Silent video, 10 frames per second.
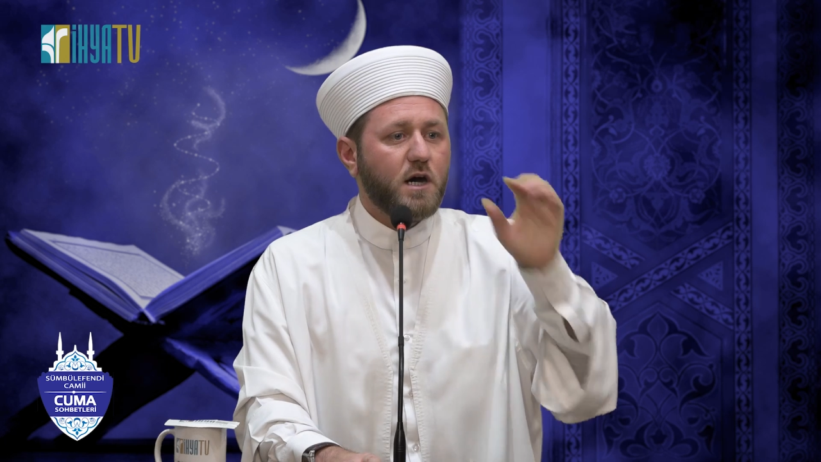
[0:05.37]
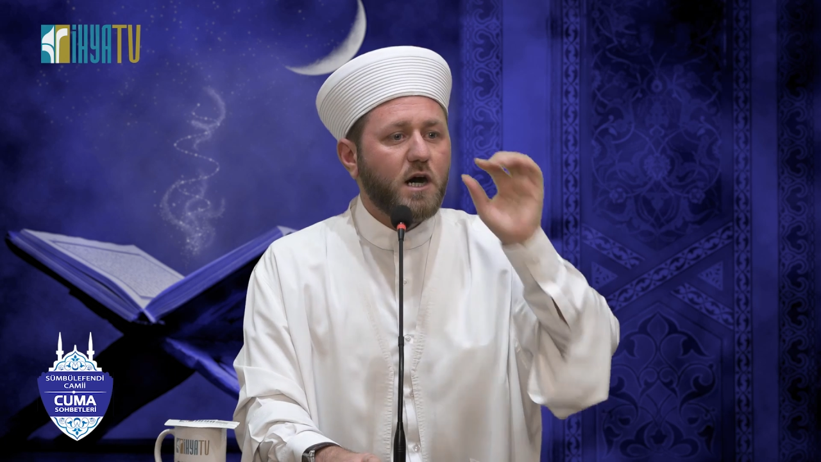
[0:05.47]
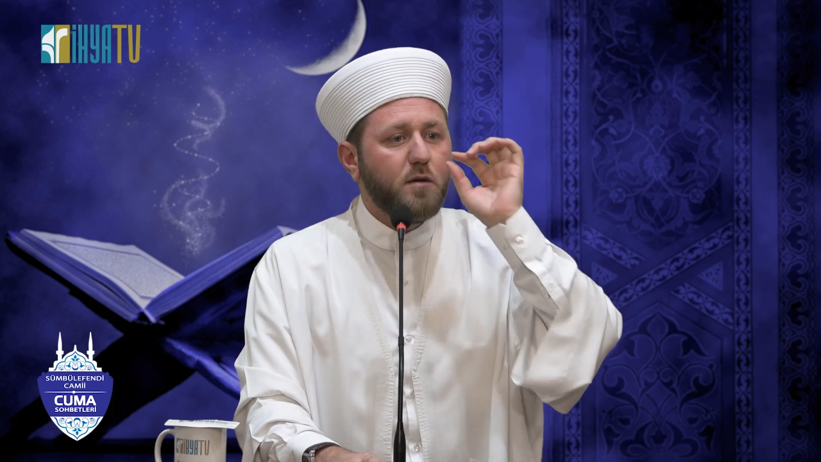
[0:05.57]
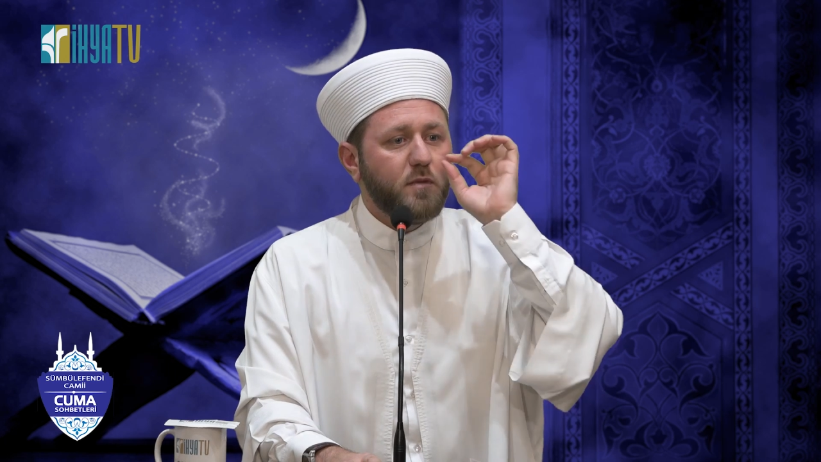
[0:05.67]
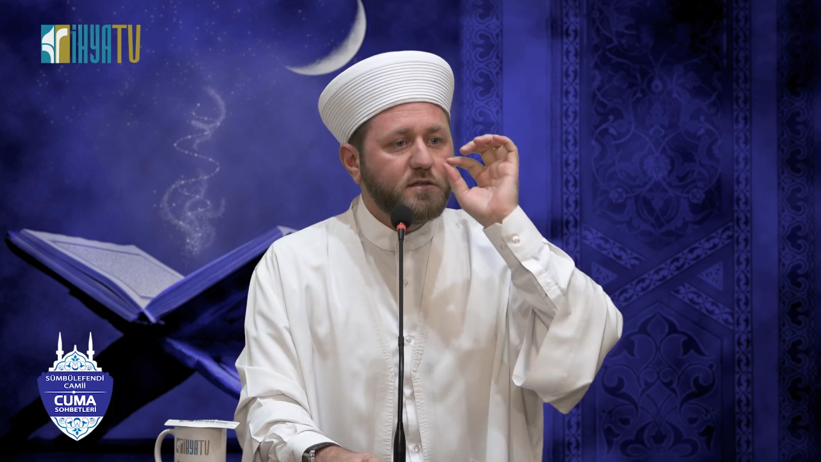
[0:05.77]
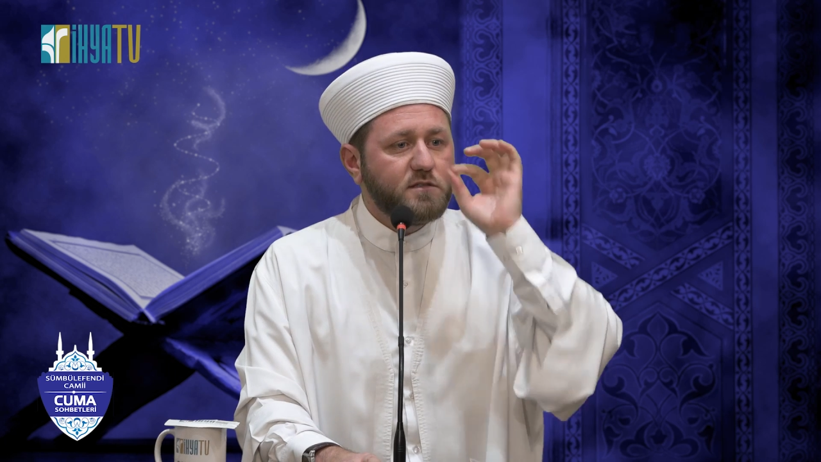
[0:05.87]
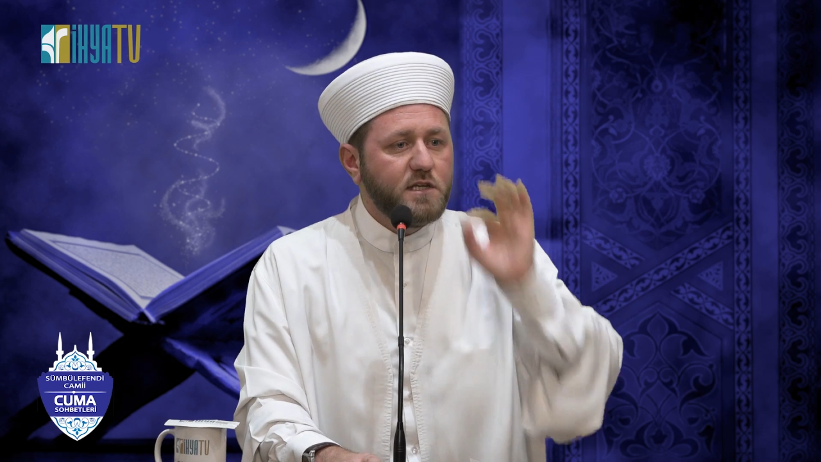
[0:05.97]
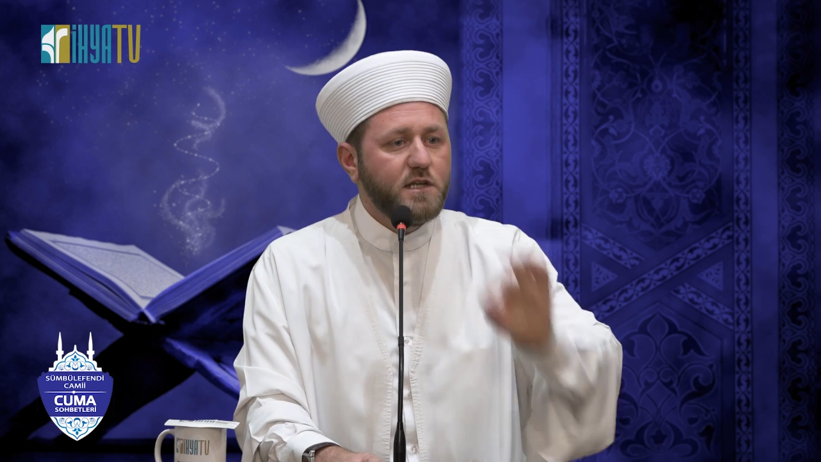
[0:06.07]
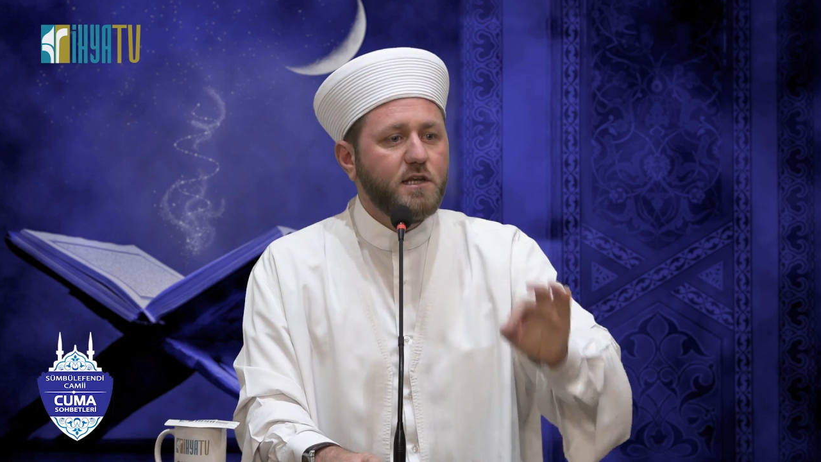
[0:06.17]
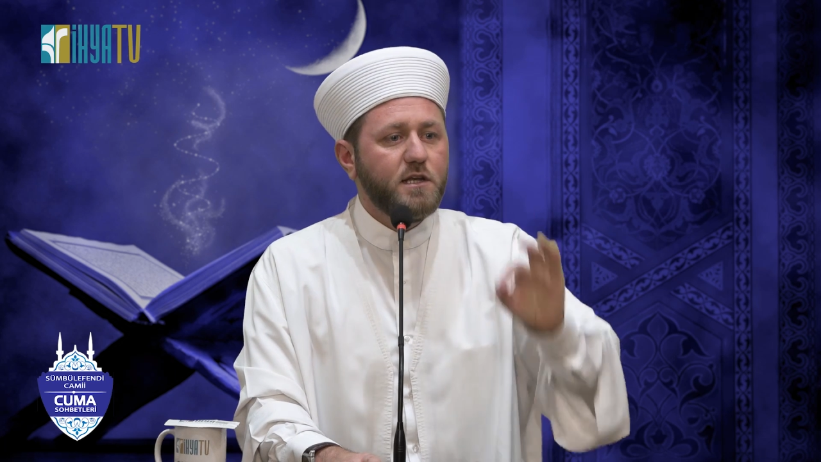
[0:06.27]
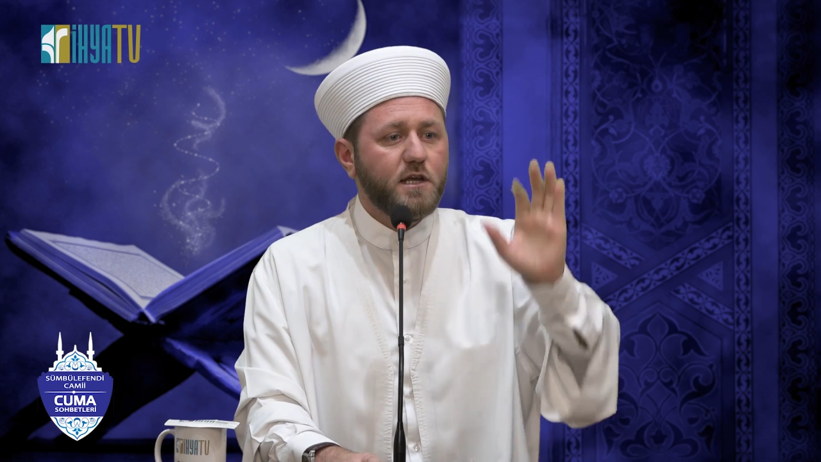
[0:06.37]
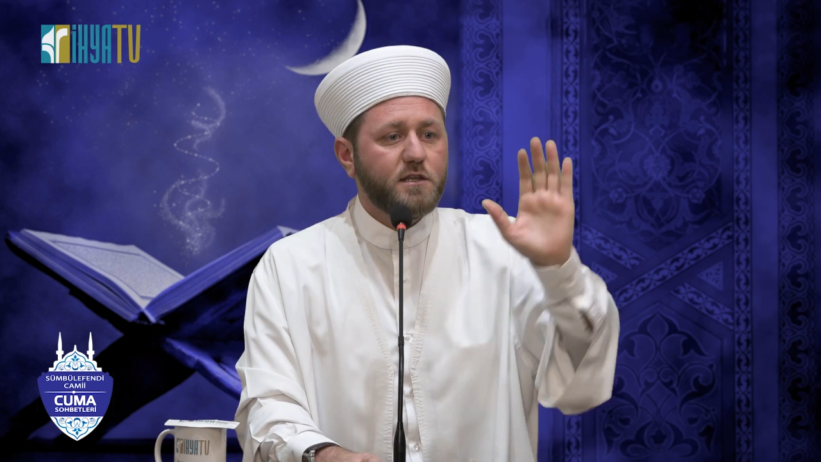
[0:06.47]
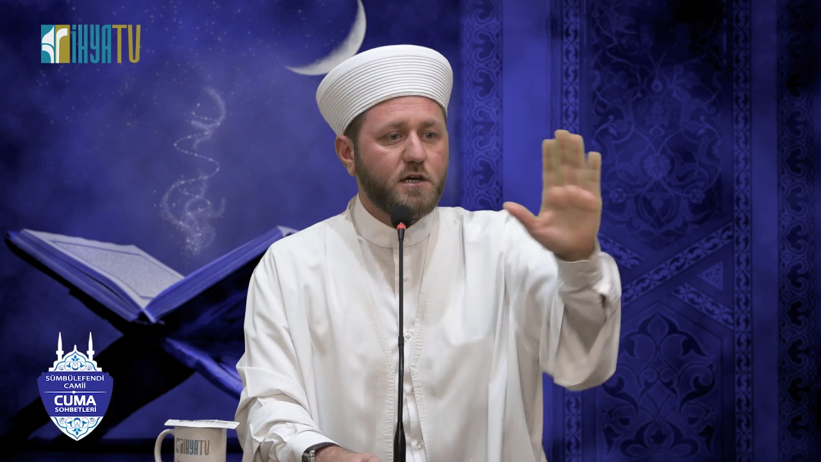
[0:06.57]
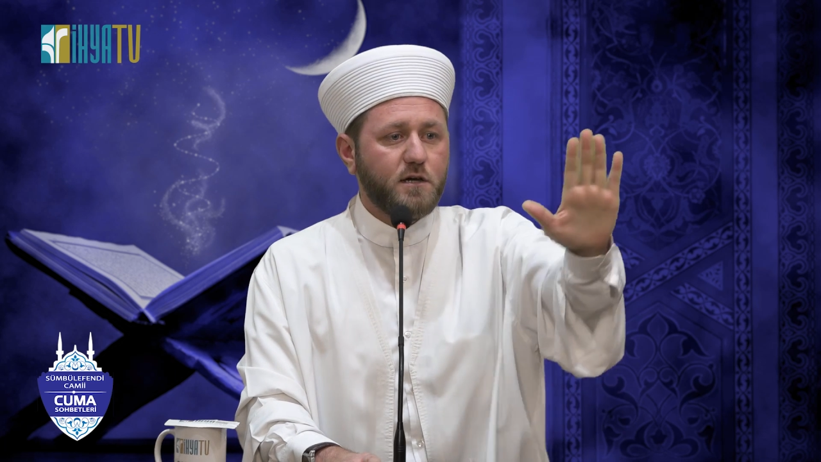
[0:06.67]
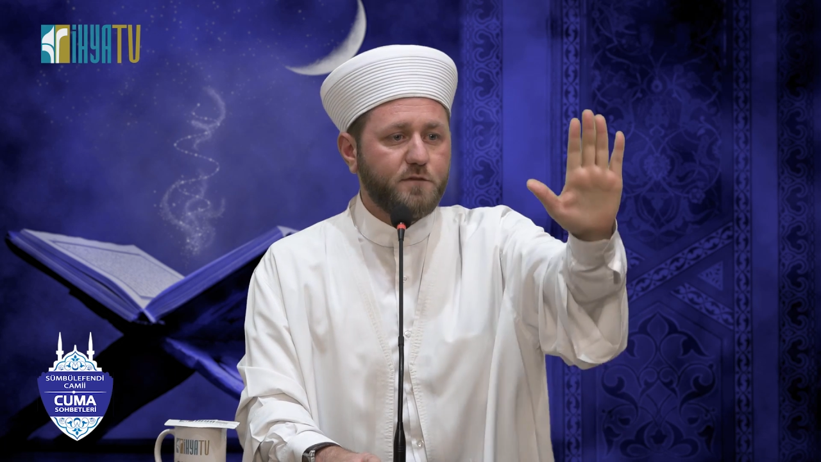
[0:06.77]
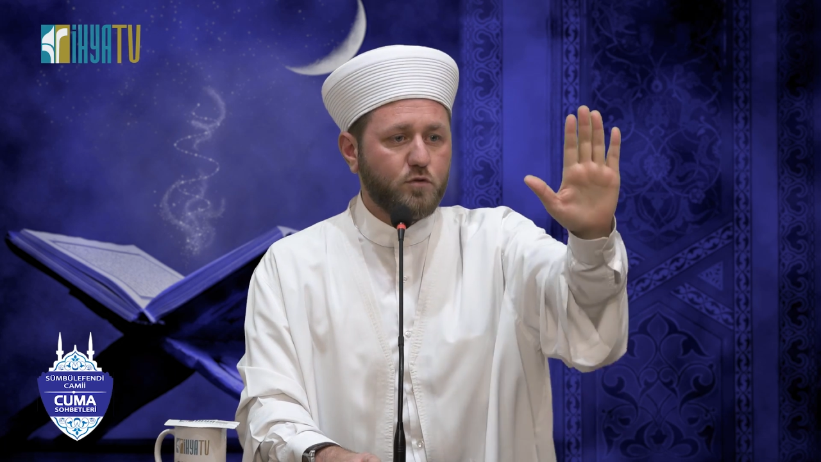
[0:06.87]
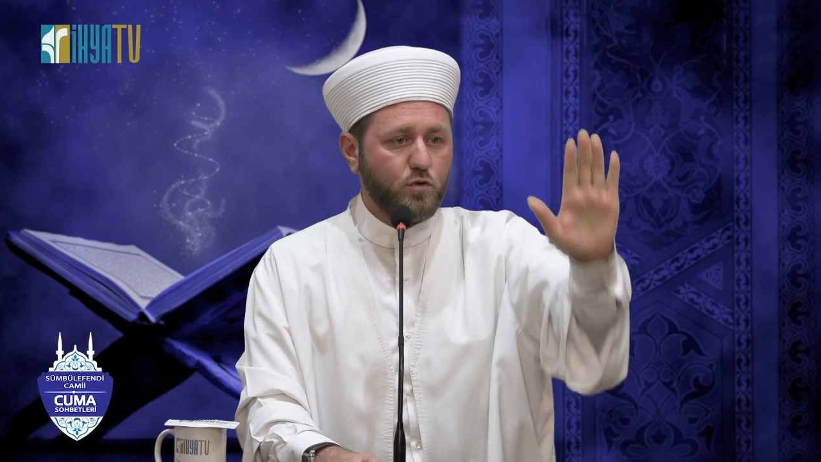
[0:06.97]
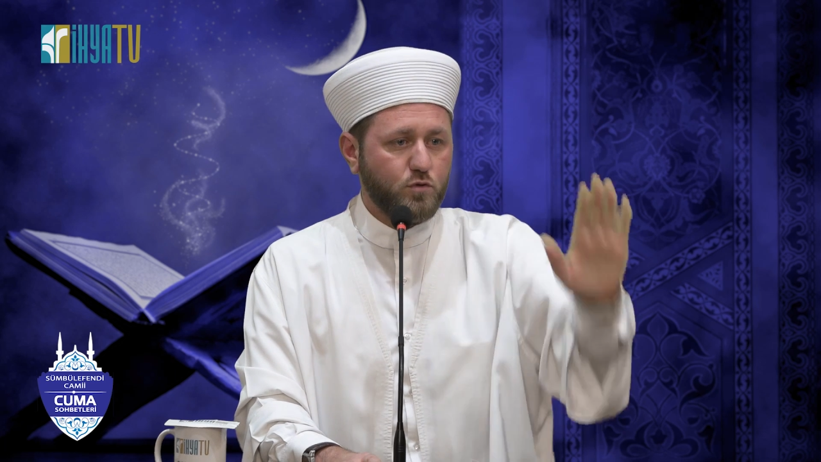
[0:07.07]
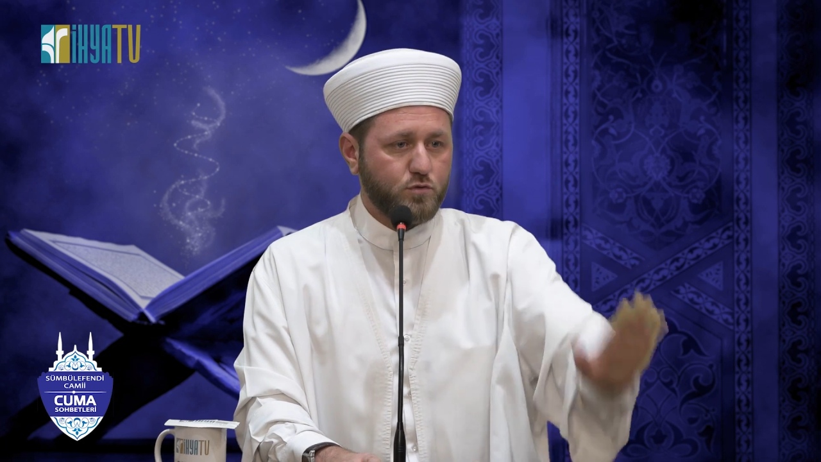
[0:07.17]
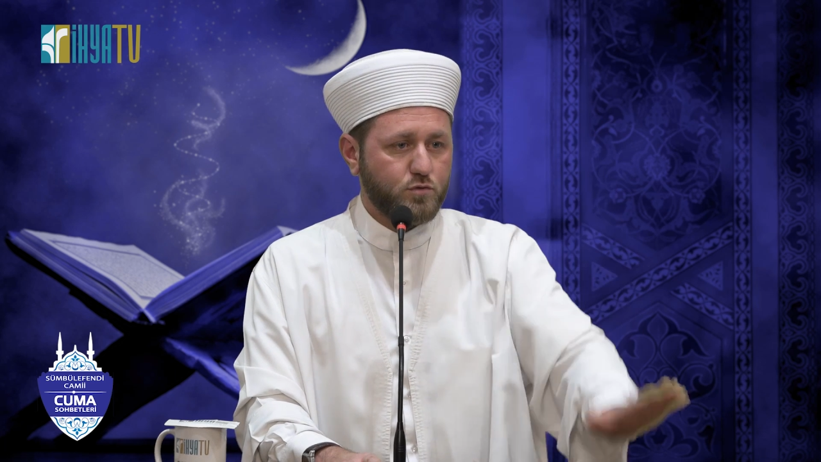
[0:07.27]
ama diliyle kafir
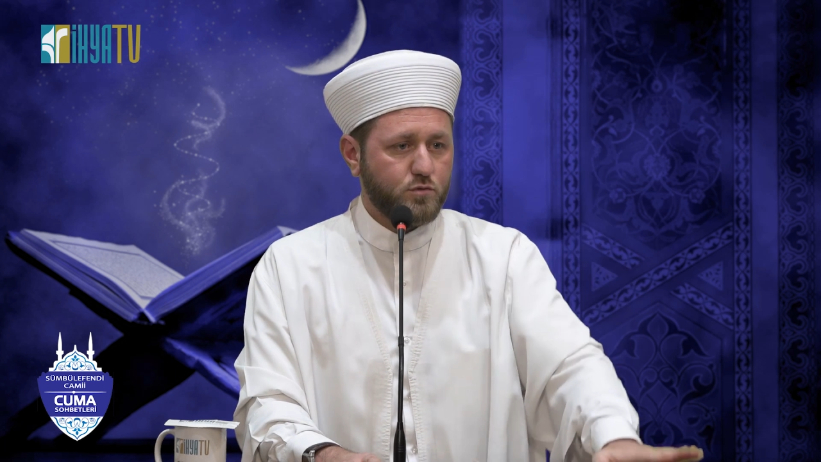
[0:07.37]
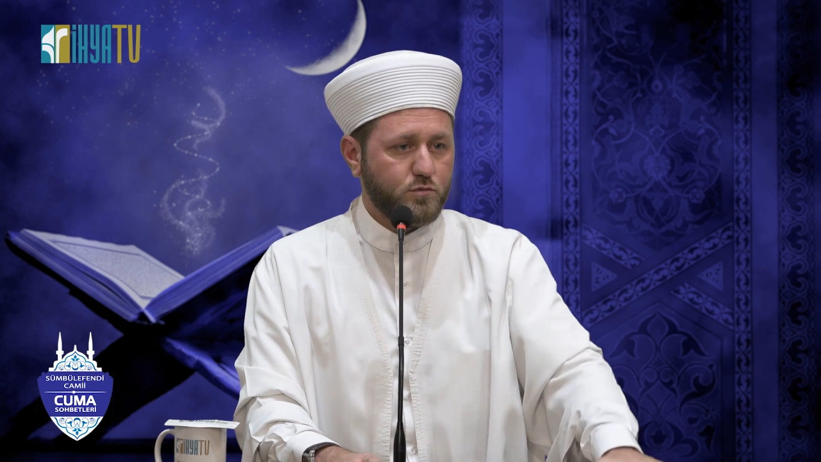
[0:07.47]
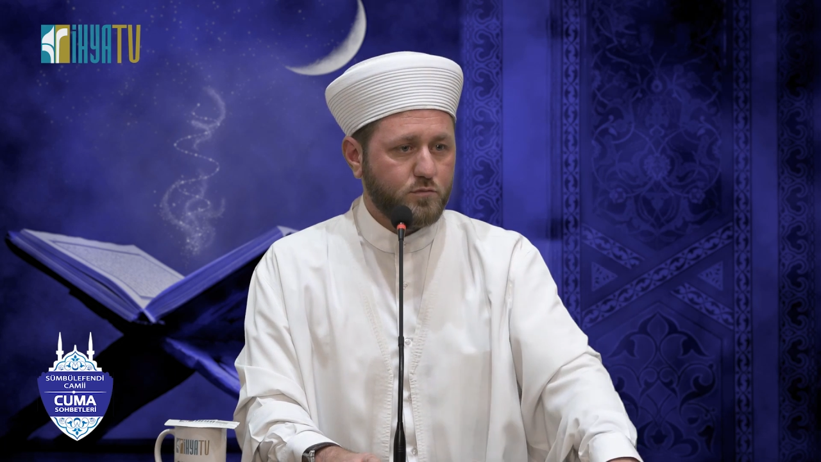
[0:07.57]
olur.